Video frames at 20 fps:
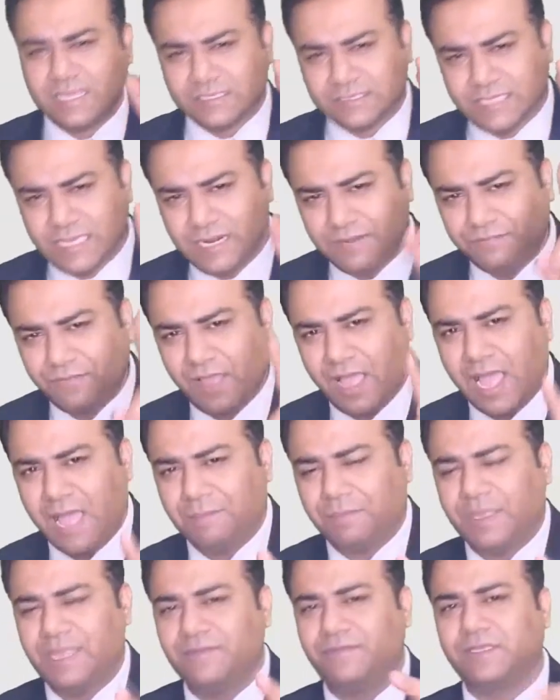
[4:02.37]
सिर्फ
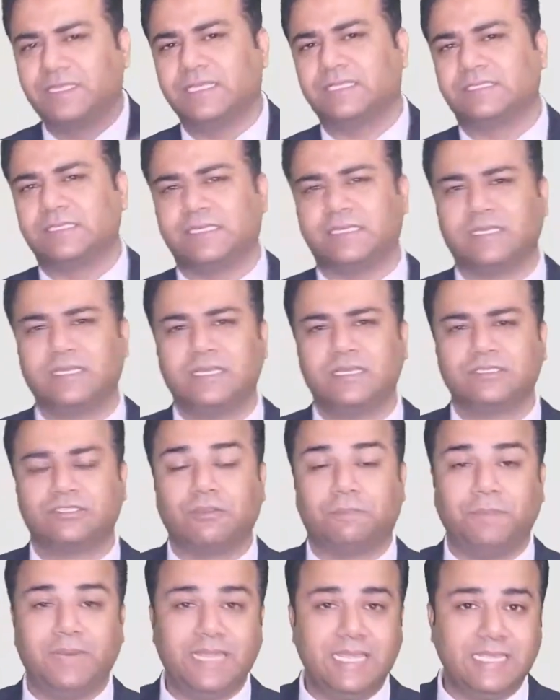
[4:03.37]
आपकी वजह से
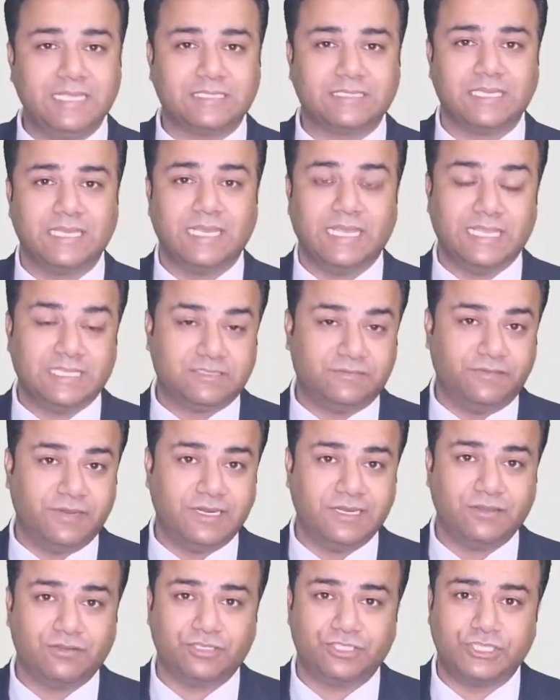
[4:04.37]
सो प्लीज इस
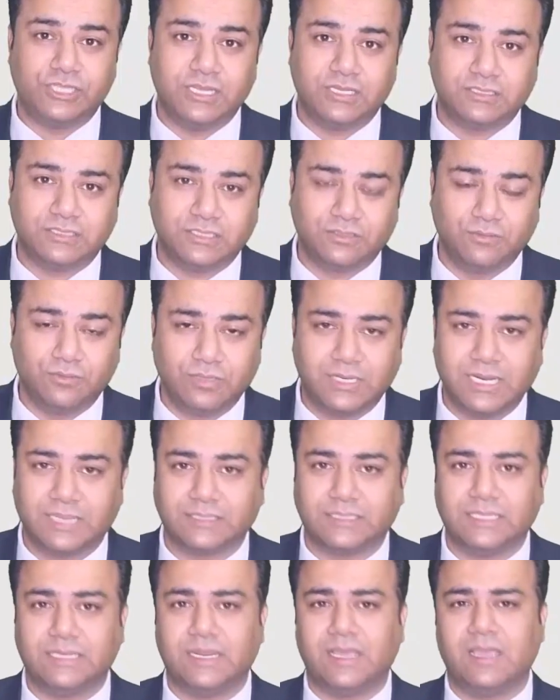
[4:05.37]
वीडियो को शेयर जरूर कर
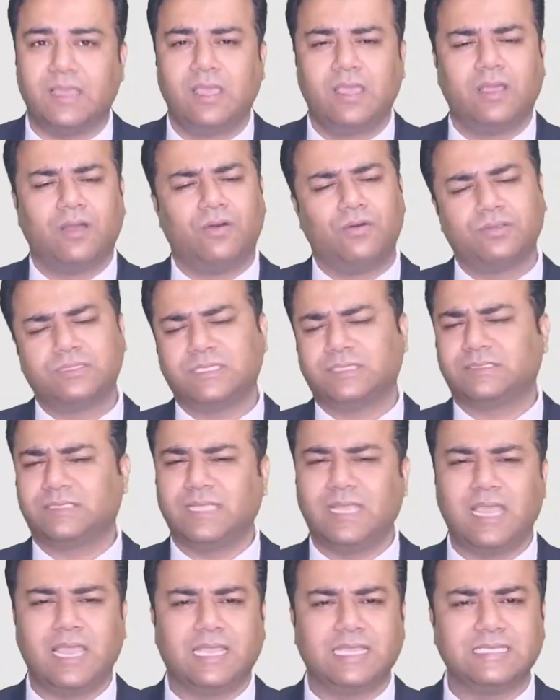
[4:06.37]
देना हो
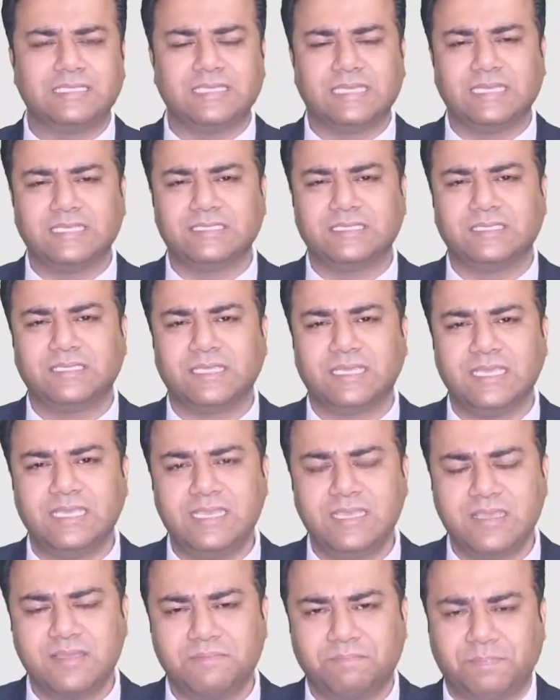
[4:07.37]
सकता है किसी की जिंदगी
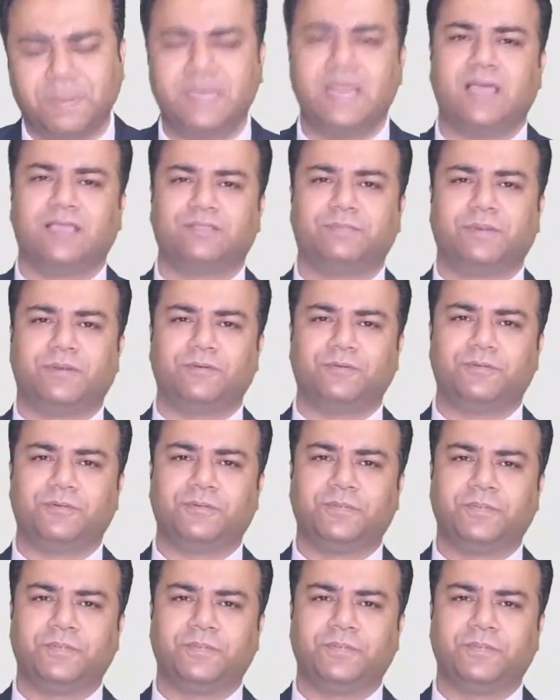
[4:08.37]
बना पाओ